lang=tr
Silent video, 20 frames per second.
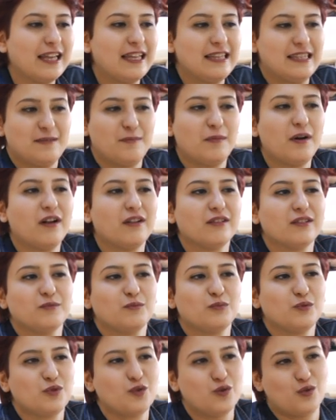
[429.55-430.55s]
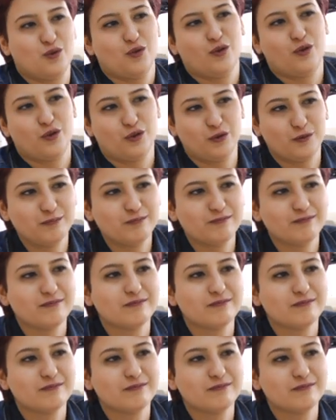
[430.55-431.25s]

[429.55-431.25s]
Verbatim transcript: eğitim aldığımı düşünüyorum.